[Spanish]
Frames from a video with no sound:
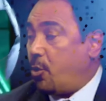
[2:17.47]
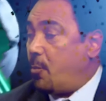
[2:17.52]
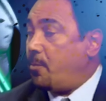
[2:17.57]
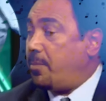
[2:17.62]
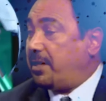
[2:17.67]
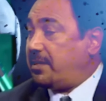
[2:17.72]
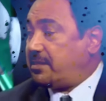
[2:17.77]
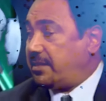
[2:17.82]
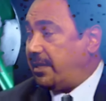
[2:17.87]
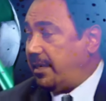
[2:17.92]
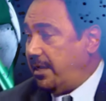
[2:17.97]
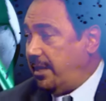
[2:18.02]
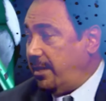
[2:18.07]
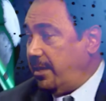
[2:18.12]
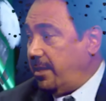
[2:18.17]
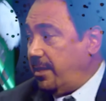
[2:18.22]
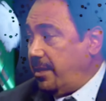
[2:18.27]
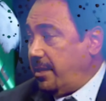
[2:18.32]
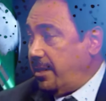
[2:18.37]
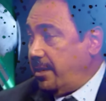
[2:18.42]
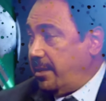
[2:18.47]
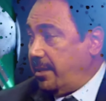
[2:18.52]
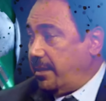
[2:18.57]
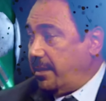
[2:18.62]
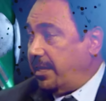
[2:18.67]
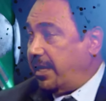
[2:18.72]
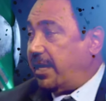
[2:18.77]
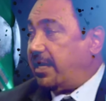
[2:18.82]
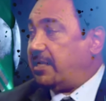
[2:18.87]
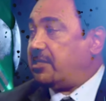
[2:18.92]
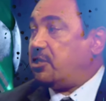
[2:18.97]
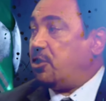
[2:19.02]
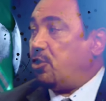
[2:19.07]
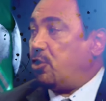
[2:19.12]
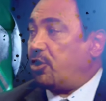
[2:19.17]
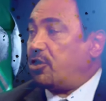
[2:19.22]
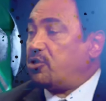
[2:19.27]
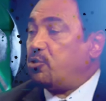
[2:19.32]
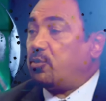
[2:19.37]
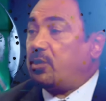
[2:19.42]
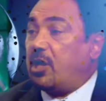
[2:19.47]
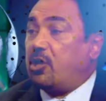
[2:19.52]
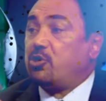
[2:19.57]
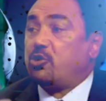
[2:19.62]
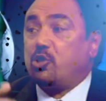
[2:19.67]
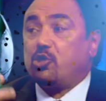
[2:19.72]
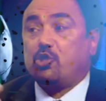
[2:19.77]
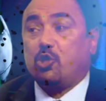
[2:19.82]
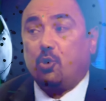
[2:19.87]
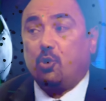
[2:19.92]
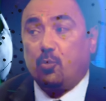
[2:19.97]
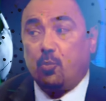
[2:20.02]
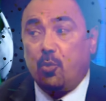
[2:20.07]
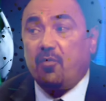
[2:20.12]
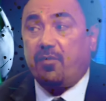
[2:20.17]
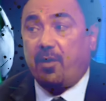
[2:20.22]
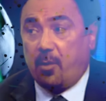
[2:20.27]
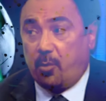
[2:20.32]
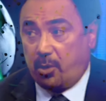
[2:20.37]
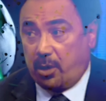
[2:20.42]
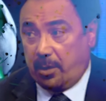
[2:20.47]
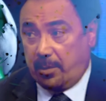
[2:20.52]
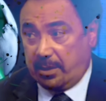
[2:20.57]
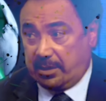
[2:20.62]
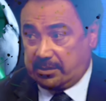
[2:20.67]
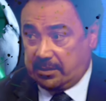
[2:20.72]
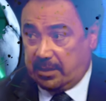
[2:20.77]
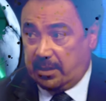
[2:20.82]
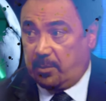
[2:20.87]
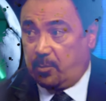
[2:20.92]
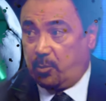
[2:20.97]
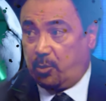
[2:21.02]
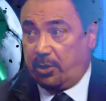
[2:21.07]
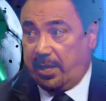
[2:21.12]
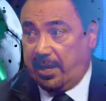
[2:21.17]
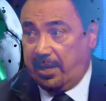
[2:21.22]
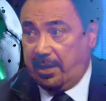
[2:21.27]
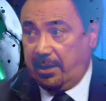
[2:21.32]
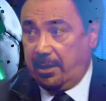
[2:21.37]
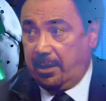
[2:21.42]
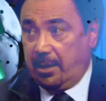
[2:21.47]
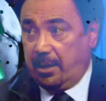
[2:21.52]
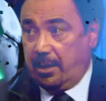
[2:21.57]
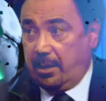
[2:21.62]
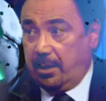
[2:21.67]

es cómplice de que si los resultados no son muy favorables en el mundial,